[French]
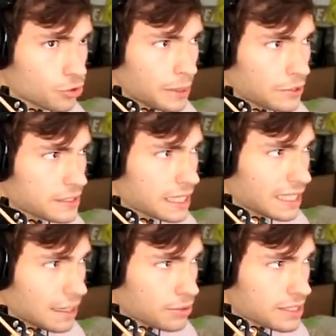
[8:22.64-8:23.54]
par deux, ça va être
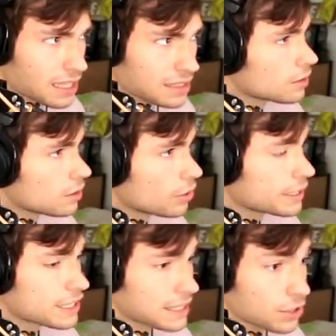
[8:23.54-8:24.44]
la bonne strat. Ok,
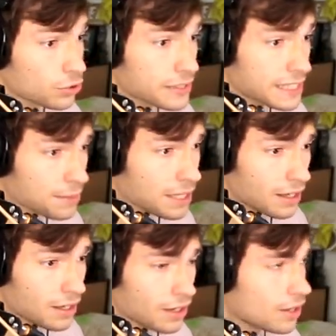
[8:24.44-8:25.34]
j'ai un score de 6000
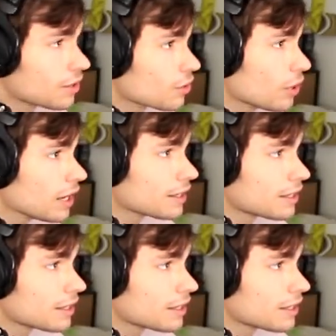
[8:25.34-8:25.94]
Quoi